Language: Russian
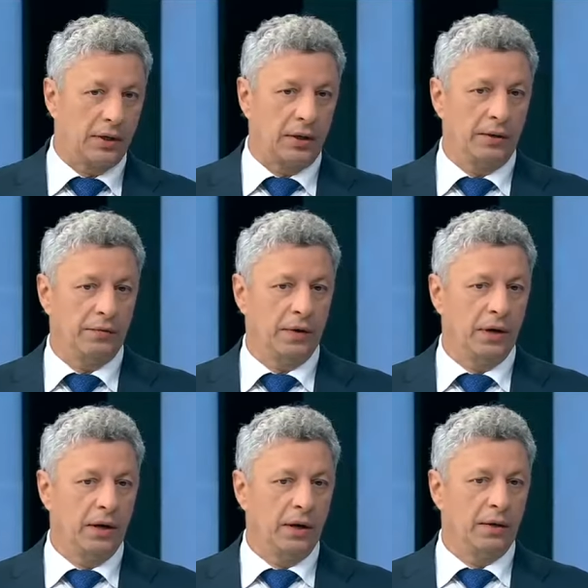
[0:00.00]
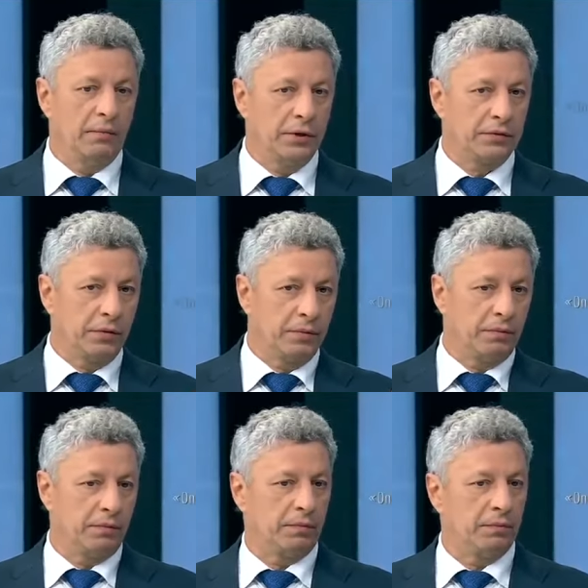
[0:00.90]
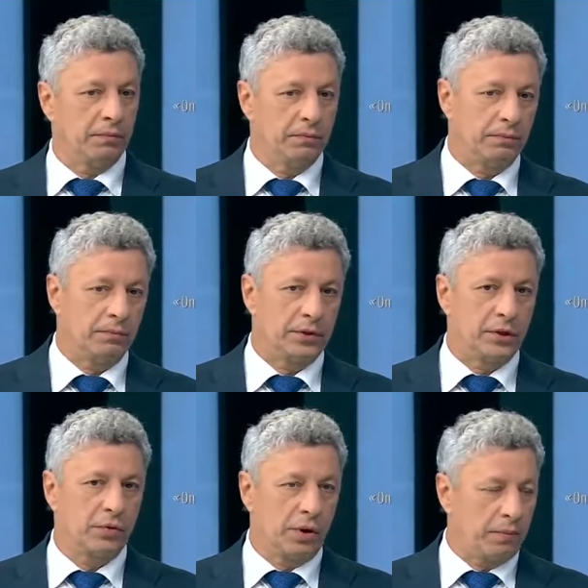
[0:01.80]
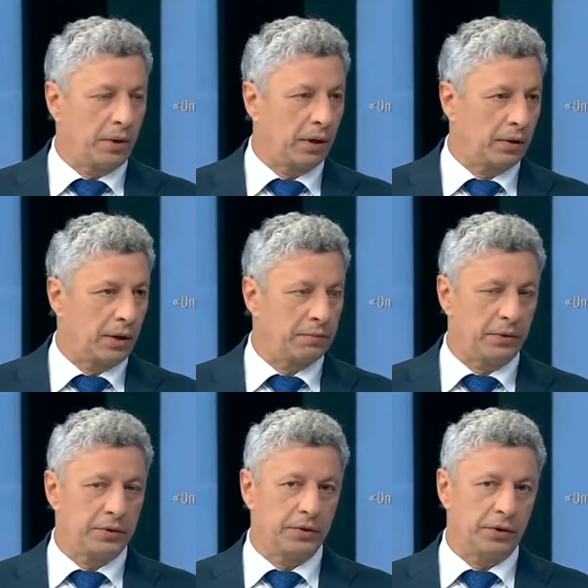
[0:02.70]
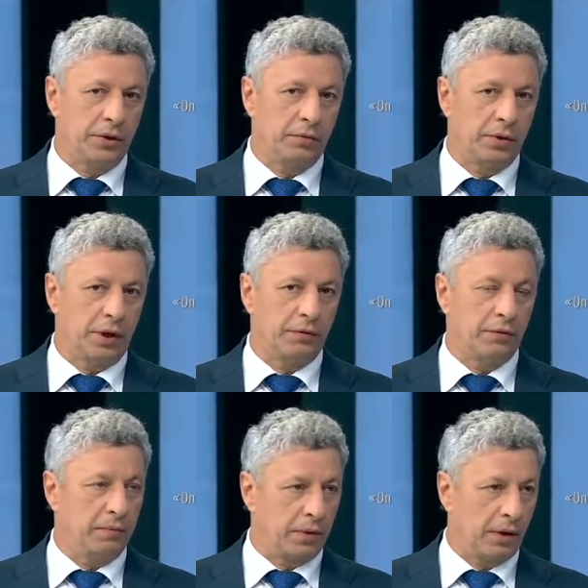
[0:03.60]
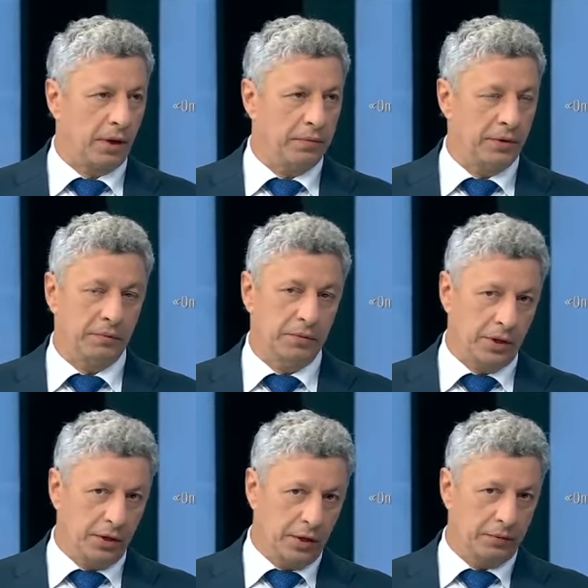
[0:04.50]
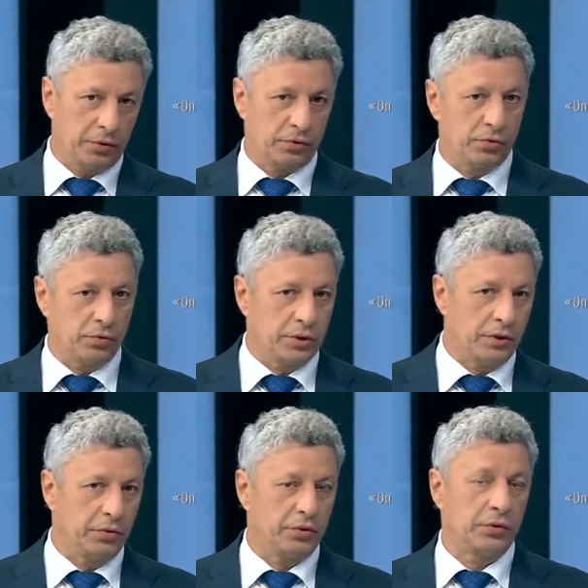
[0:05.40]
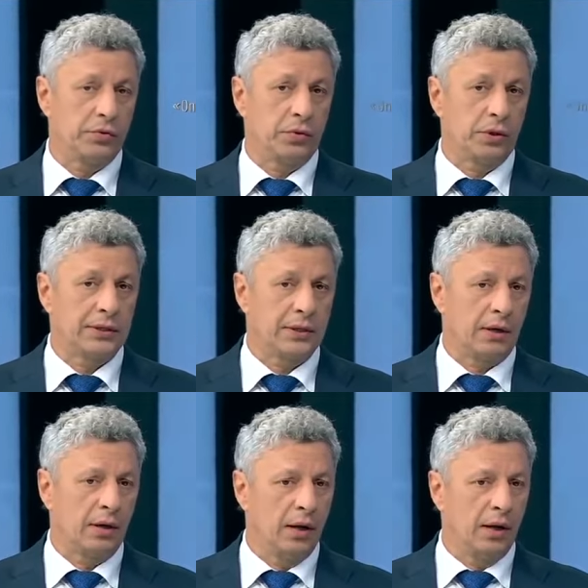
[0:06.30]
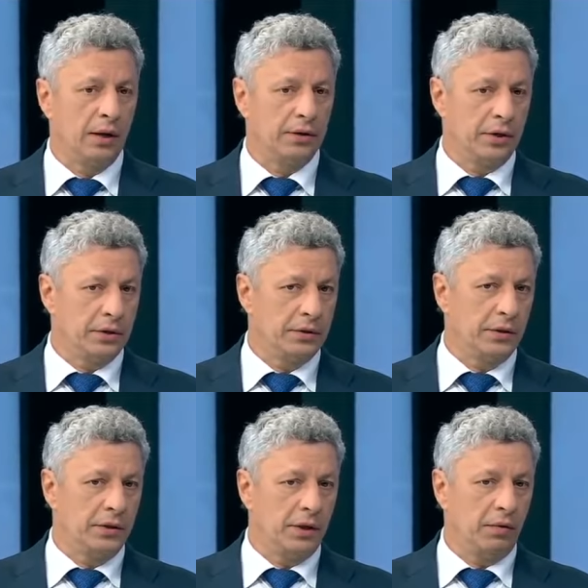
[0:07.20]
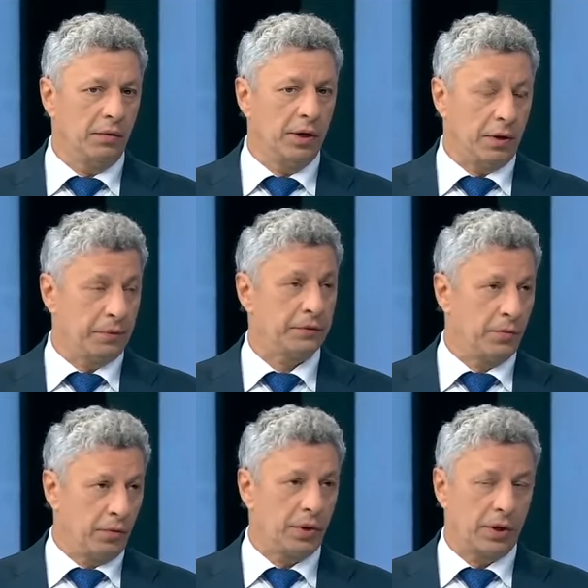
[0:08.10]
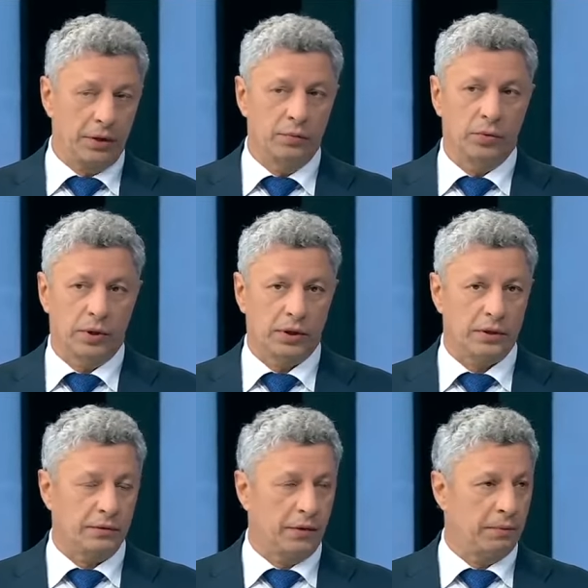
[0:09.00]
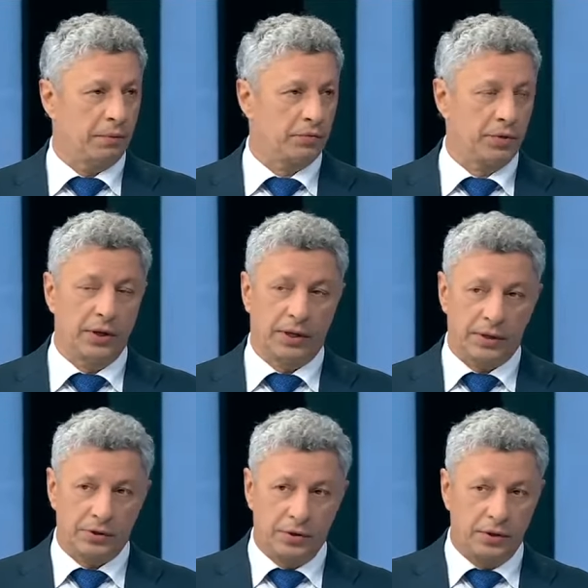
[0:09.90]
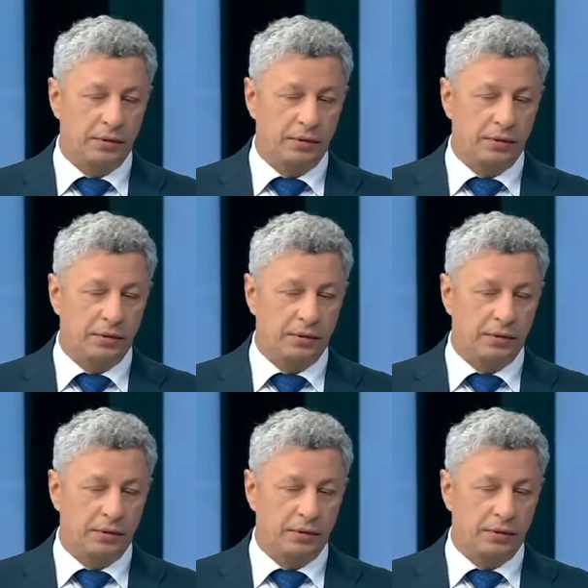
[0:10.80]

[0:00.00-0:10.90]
тарифы. Мы своим законопроект наш по снижению тарифов в парламенте. Мы надеемся, что он зайдет в сессионный зал через неделю. И я посмотрю, как они будут голосовать, потому что они, когда шли на